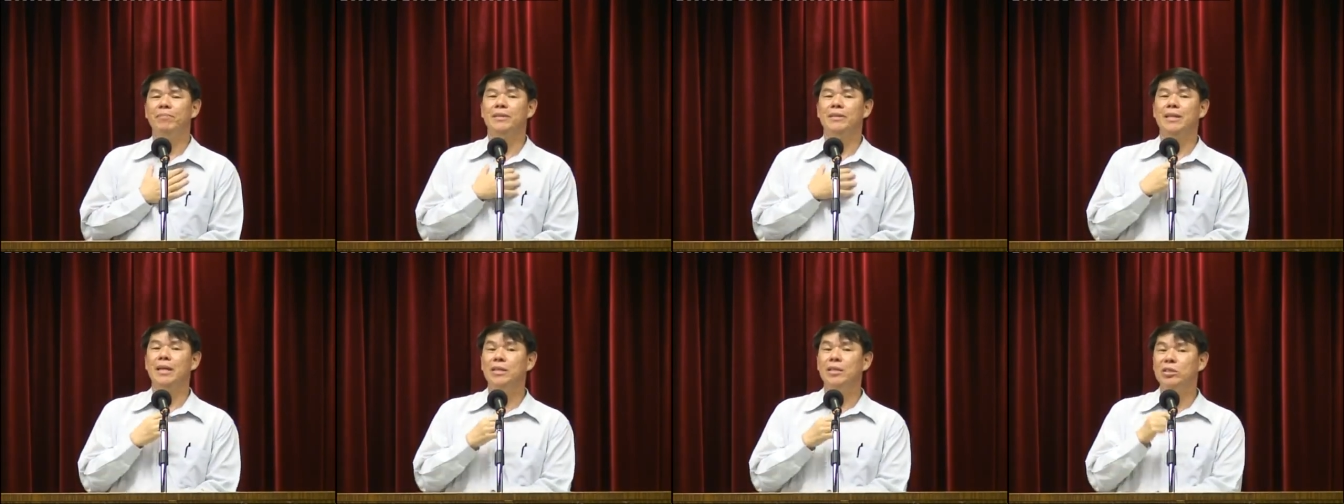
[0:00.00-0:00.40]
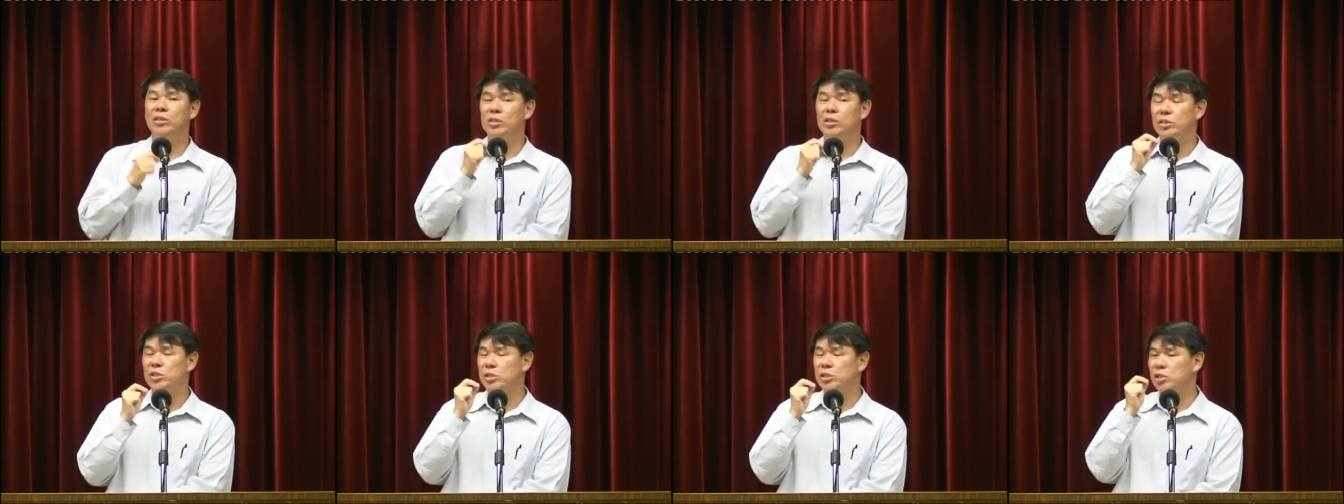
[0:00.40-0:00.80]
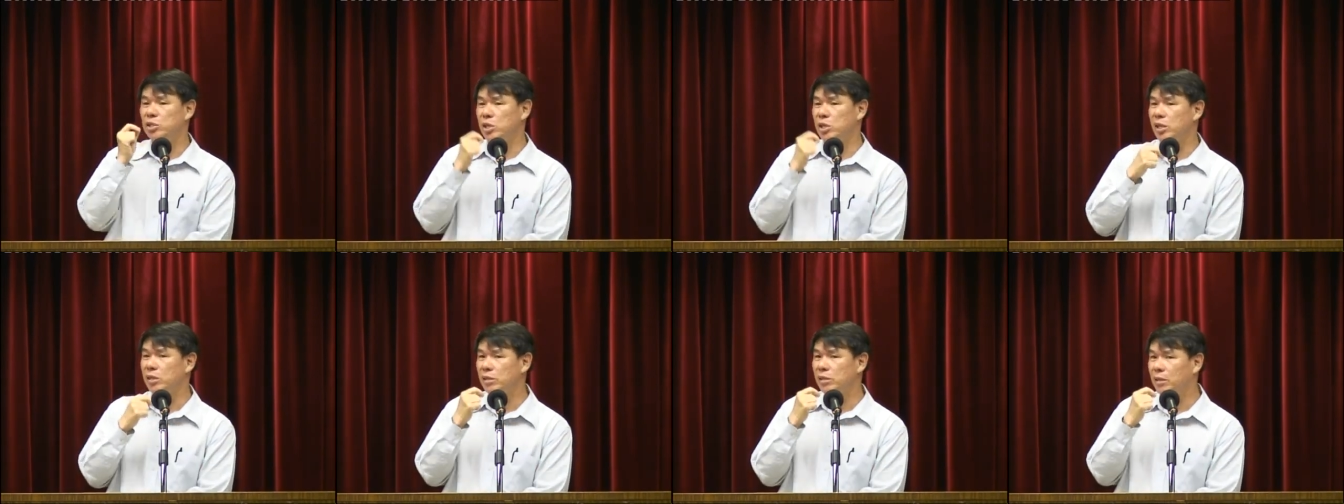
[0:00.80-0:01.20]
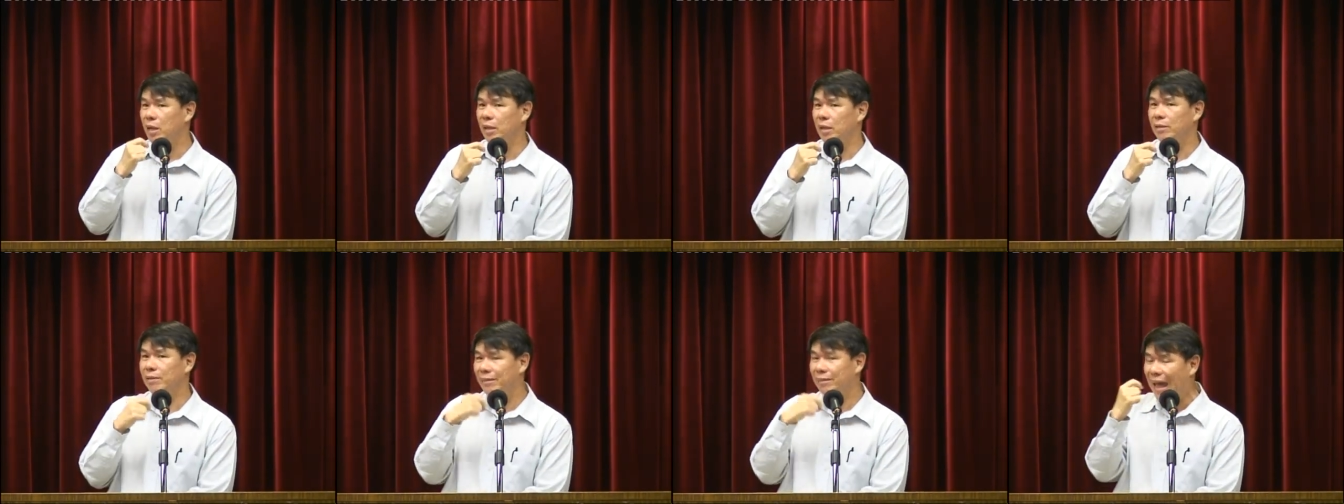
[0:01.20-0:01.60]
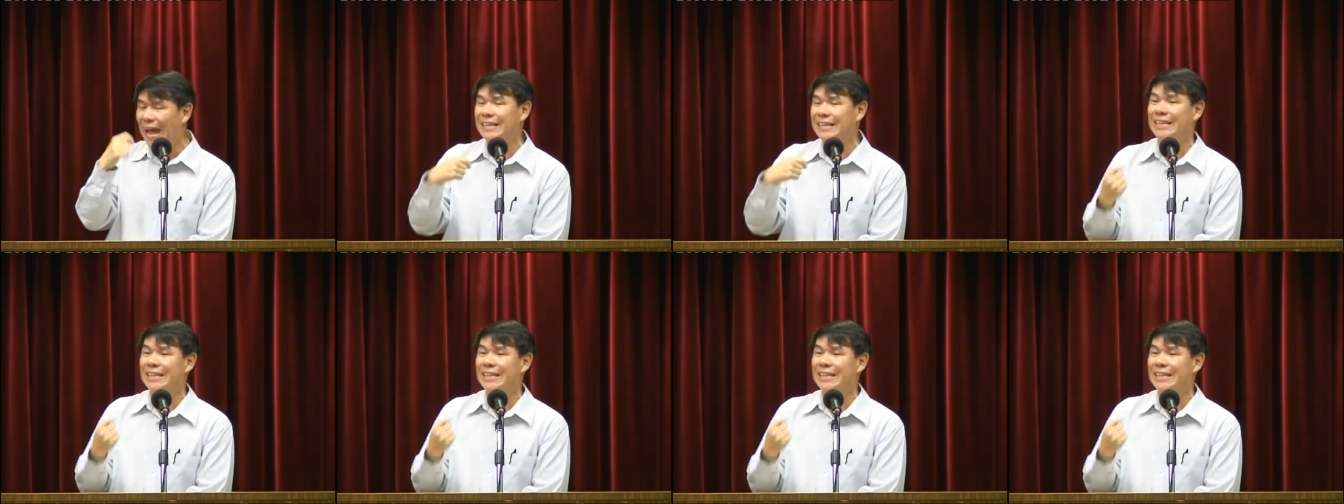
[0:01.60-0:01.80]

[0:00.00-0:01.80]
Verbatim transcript: 先知是神的代